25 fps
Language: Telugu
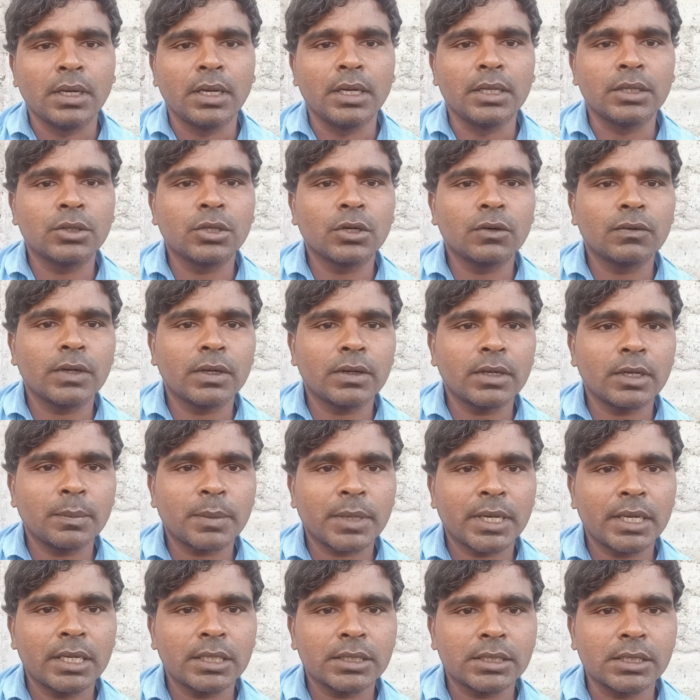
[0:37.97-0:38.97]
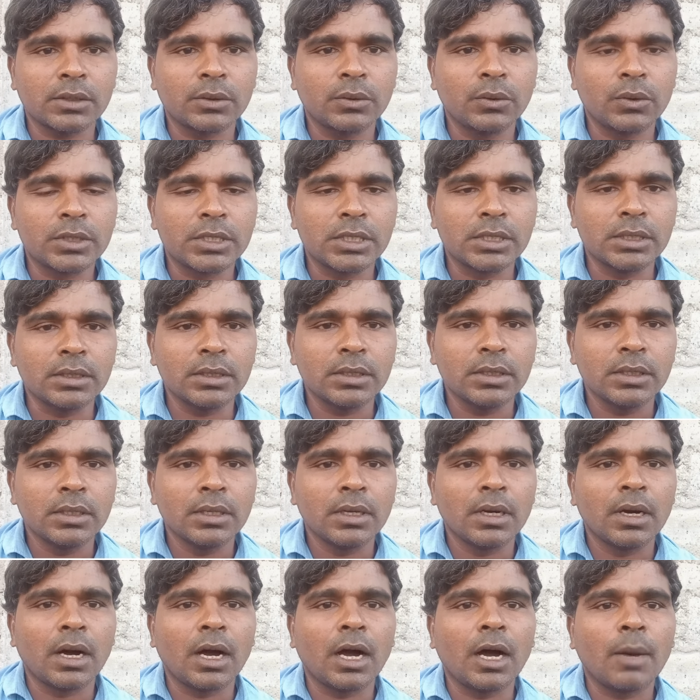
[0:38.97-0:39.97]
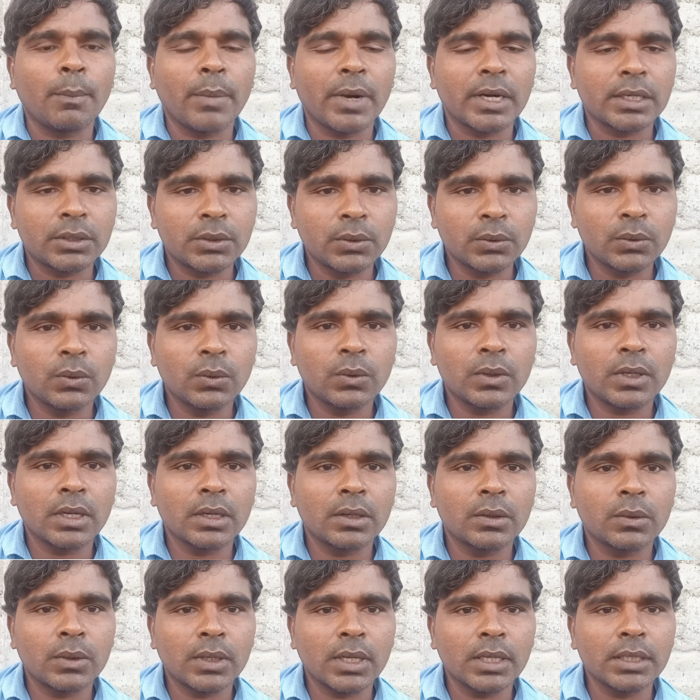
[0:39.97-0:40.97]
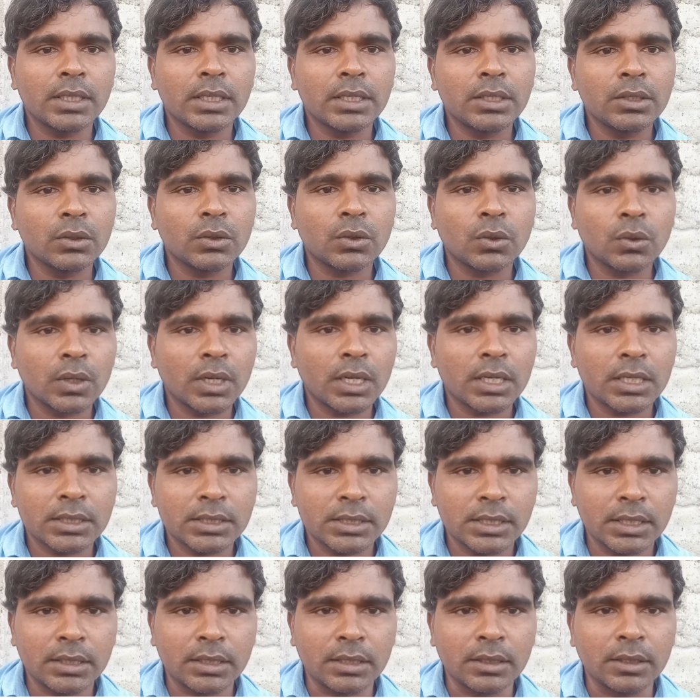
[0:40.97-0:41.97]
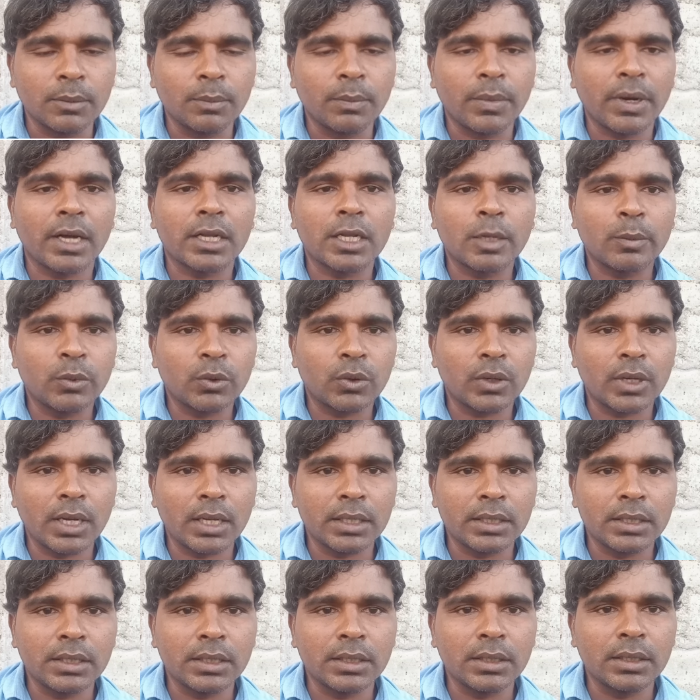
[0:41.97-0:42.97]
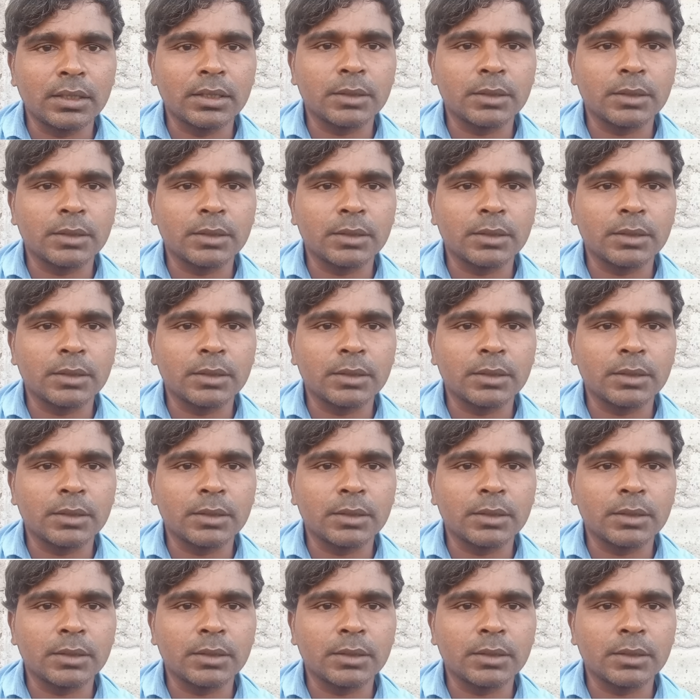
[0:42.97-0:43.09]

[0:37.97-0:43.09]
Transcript: ఎంతో వ్యయ ప్రయాసాలు కూర్చి ఆ పట్టుగూళ్ళకు కూడా ఎన్నో రోగాలు వస్తాయండి పాలపురు కానీ